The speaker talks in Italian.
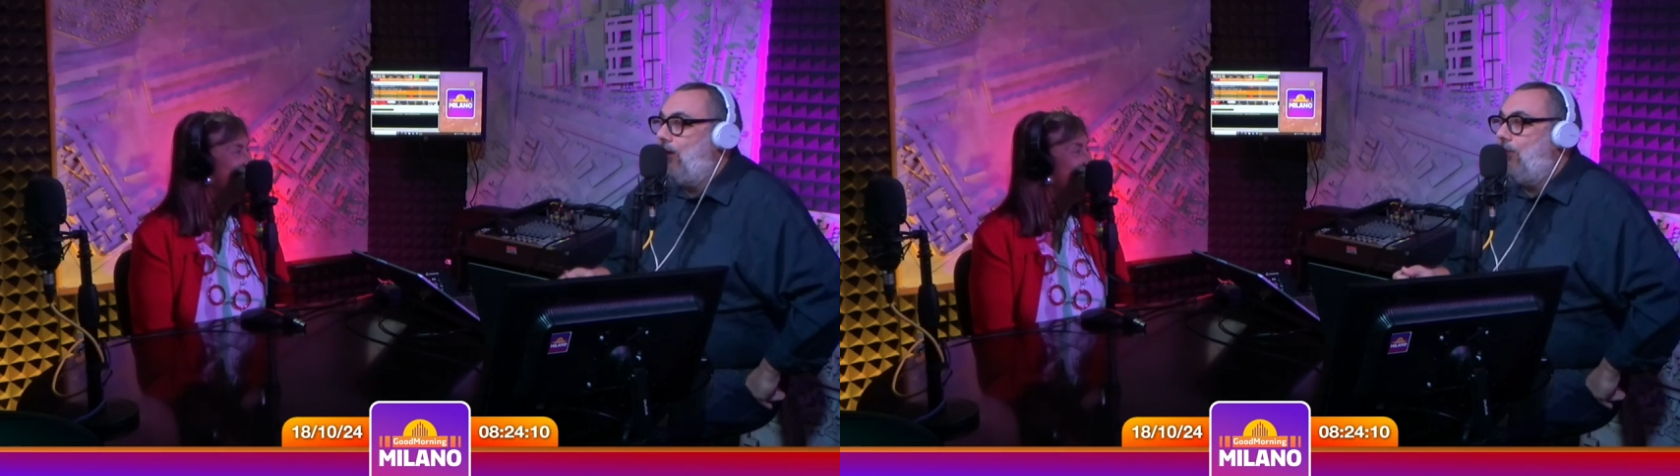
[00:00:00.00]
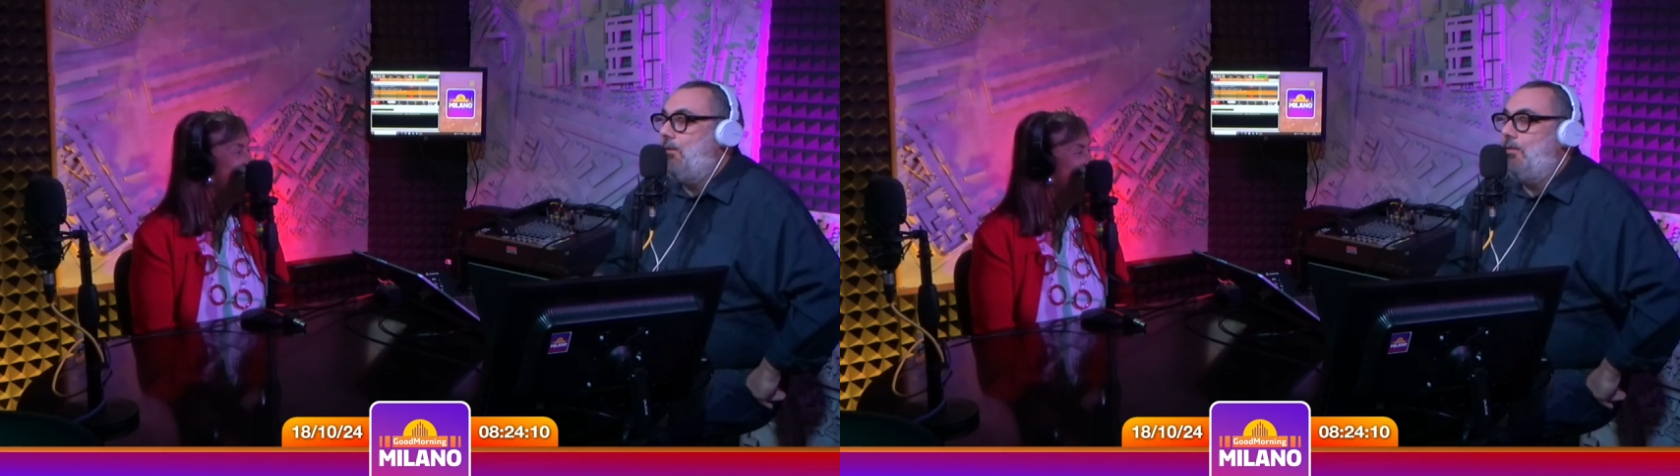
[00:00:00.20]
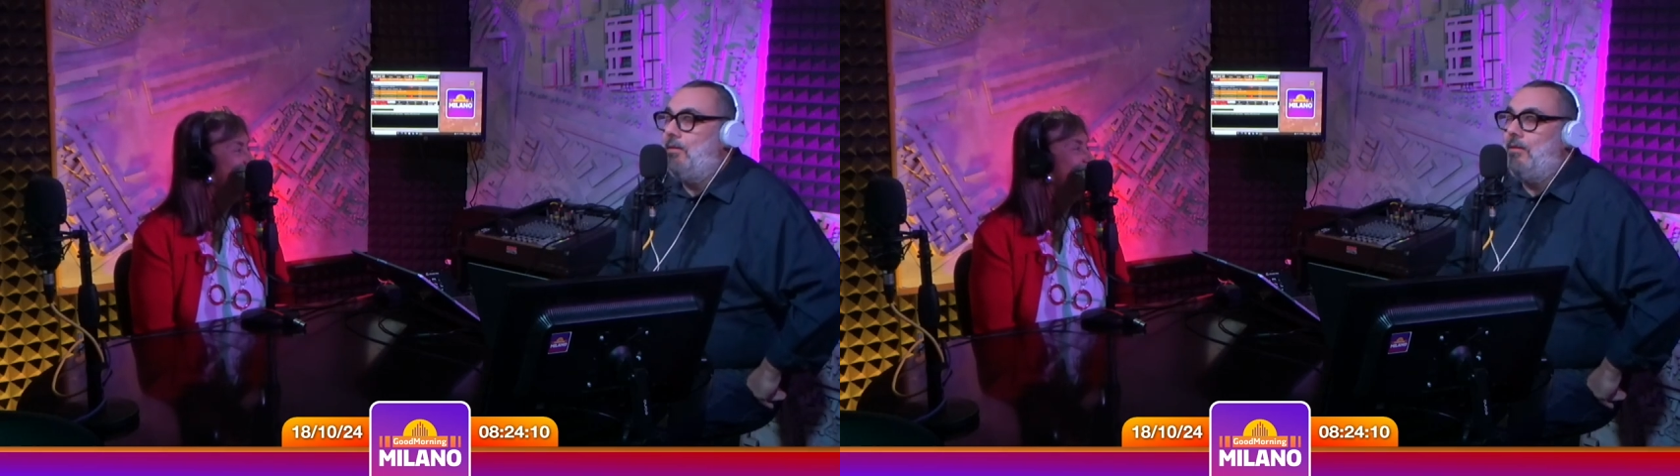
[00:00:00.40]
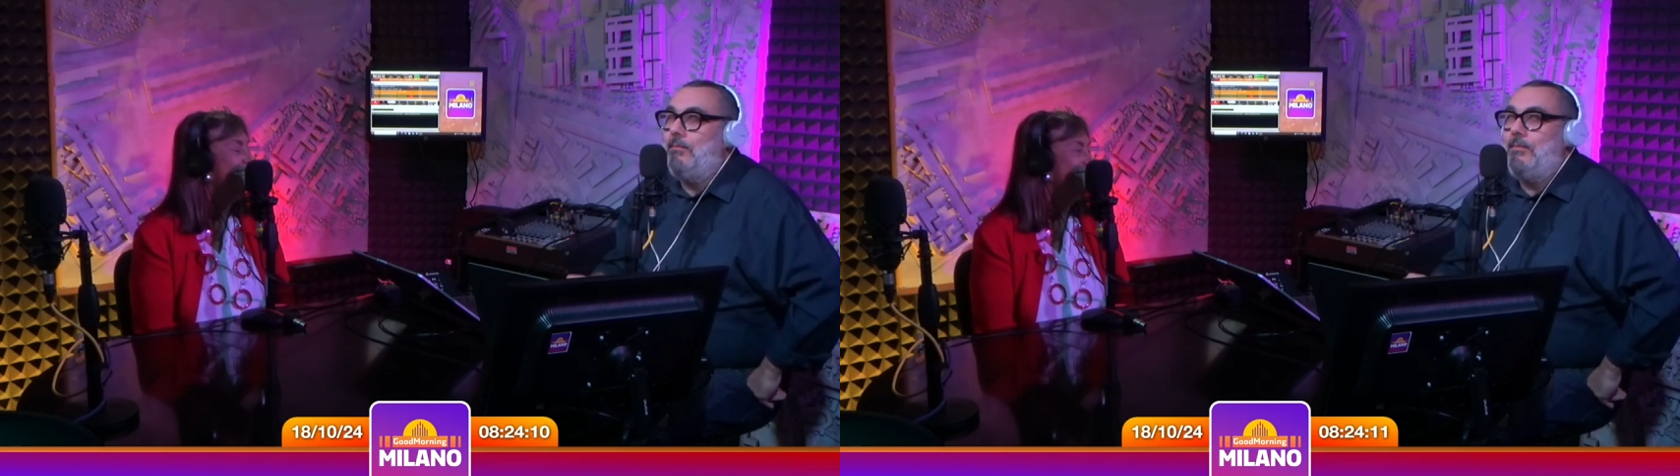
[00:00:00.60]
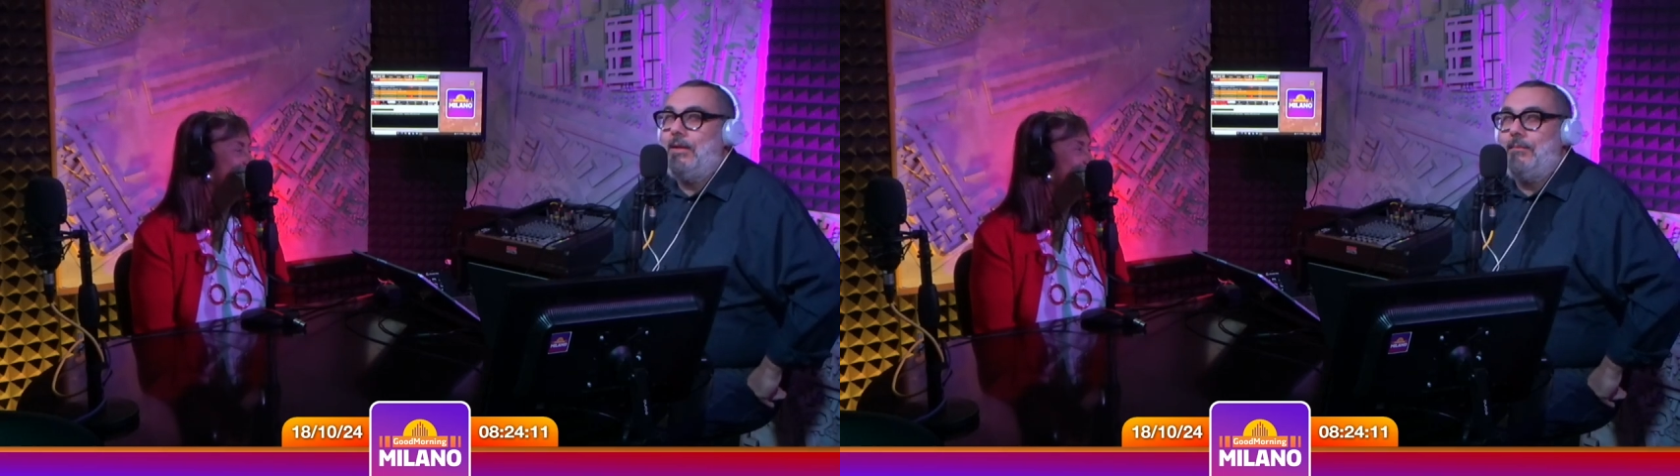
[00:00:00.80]
roba che dici oh,
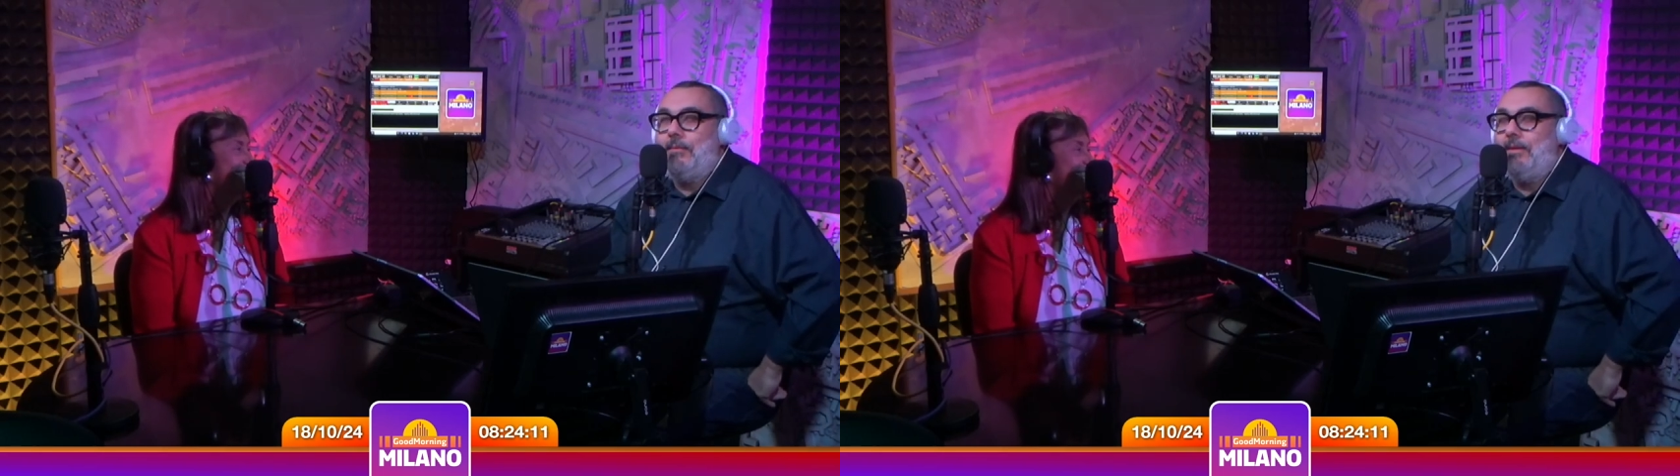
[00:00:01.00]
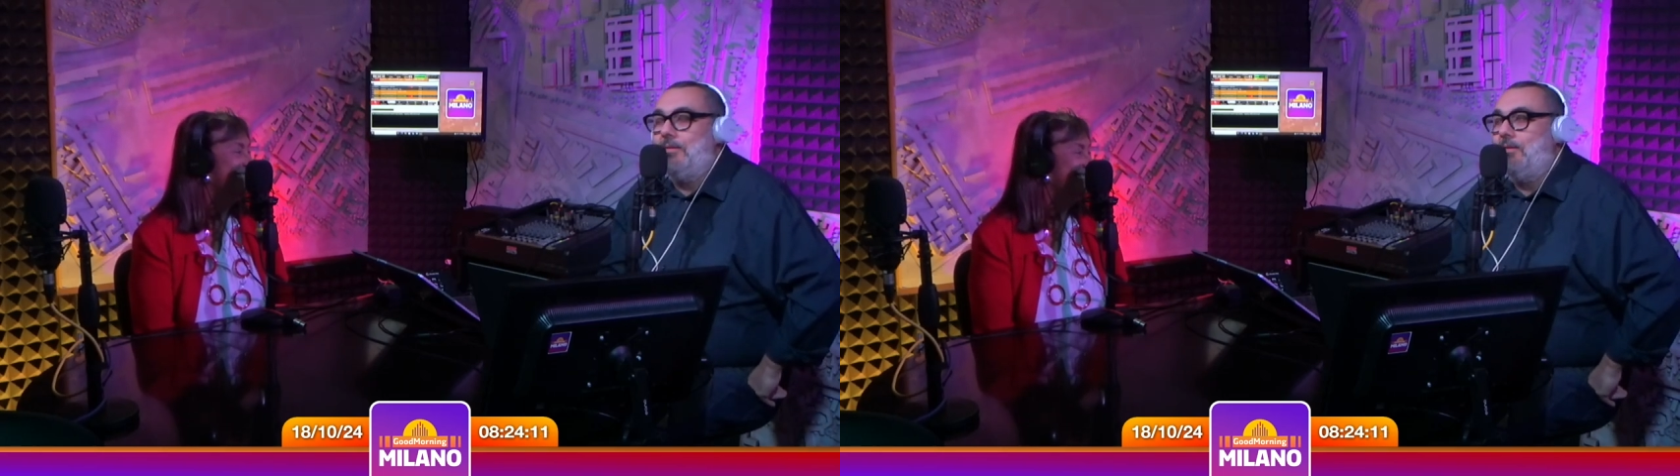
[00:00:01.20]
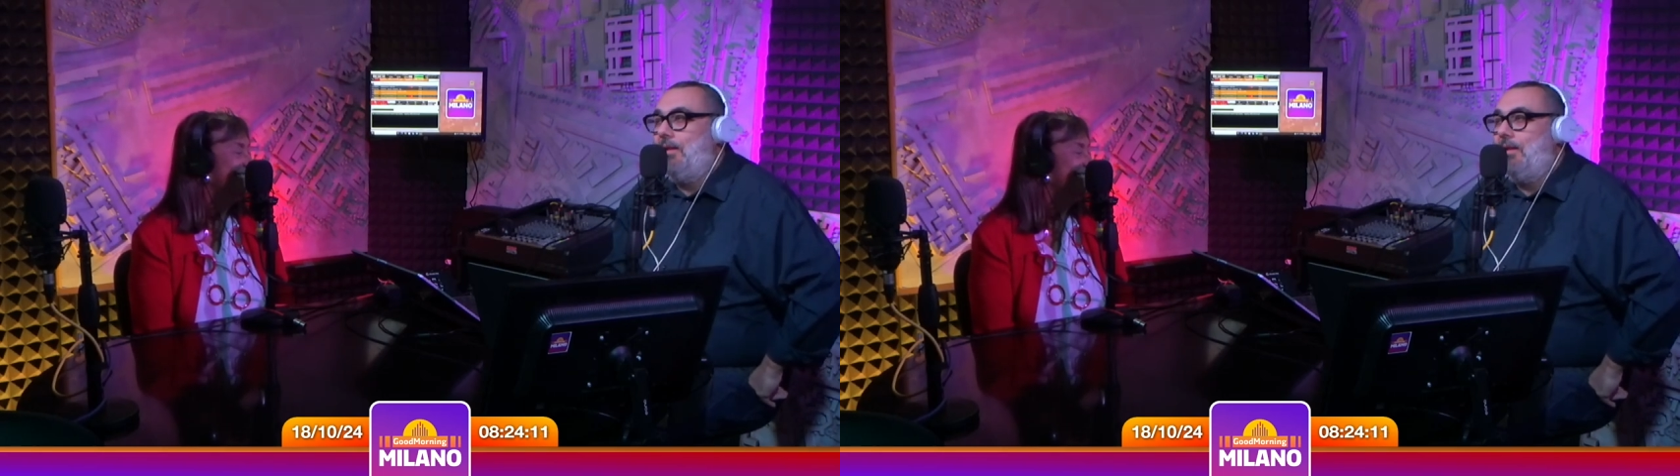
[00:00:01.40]
mamma mia adesso